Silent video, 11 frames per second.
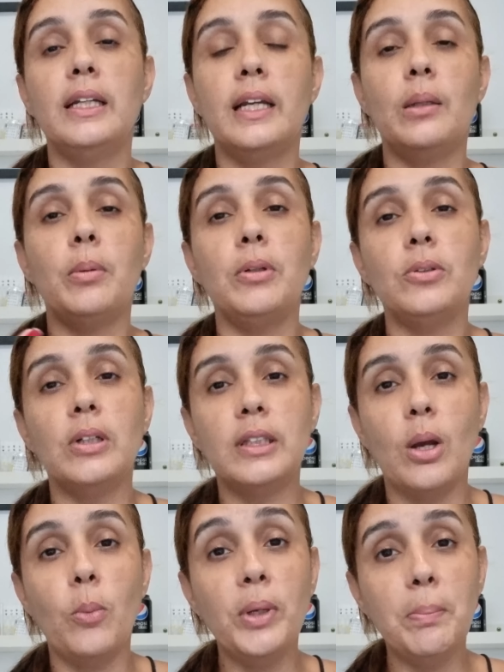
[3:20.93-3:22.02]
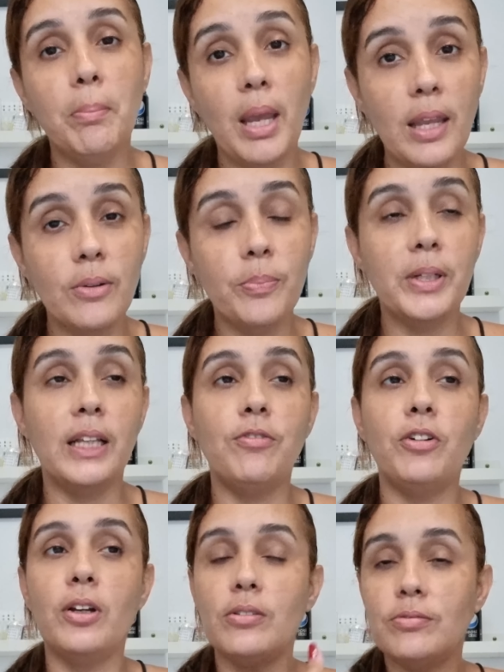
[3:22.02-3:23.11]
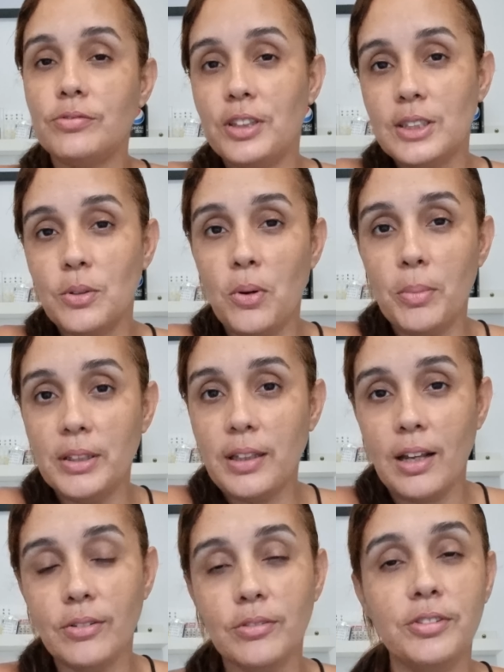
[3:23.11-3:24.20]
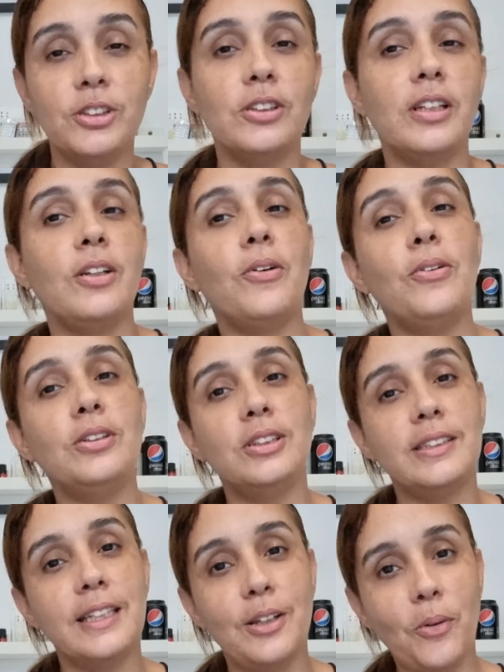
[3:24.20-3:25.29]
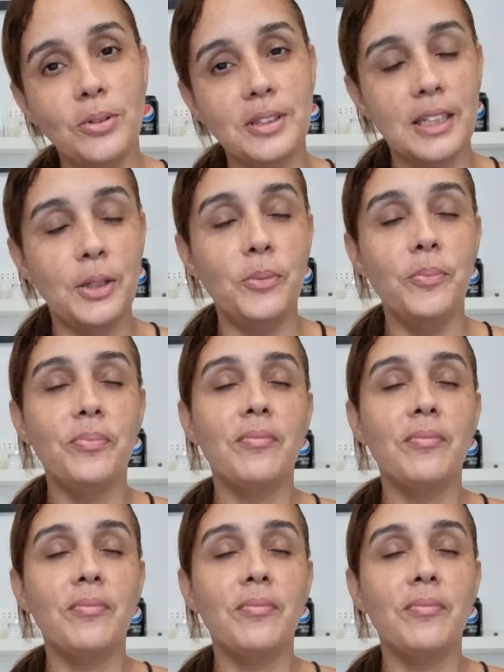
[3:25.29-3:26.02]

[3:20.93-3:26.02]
que ela me mandou até um e-mail, porque ela foi fazer um comentário no vídeo anterior, disse que não conseguiu.